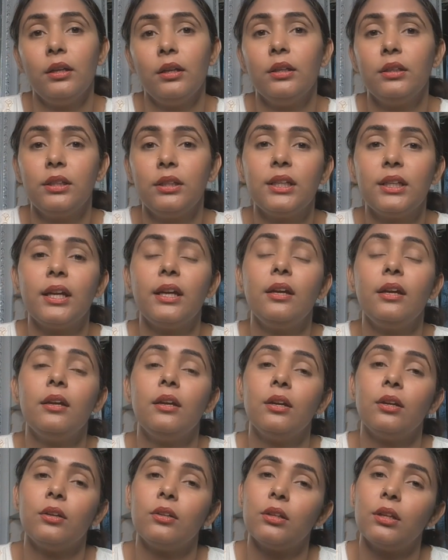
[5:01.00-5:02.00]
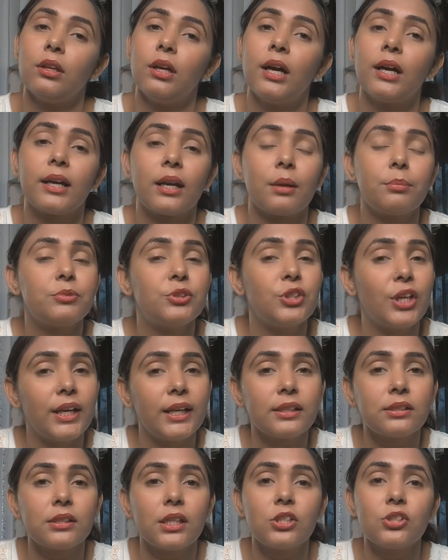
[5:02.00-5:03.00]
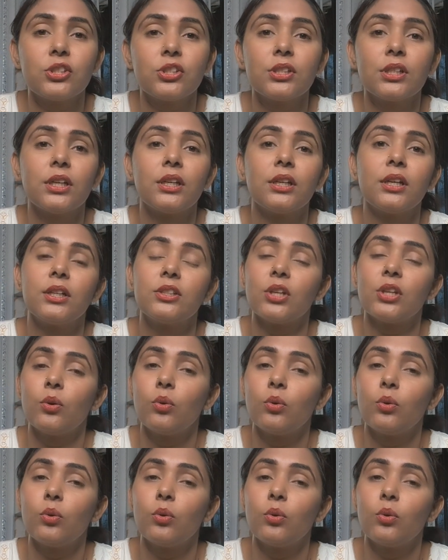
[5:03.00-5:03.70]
ठीक है अगर आप जेल एक्सटेंशन करना चाहो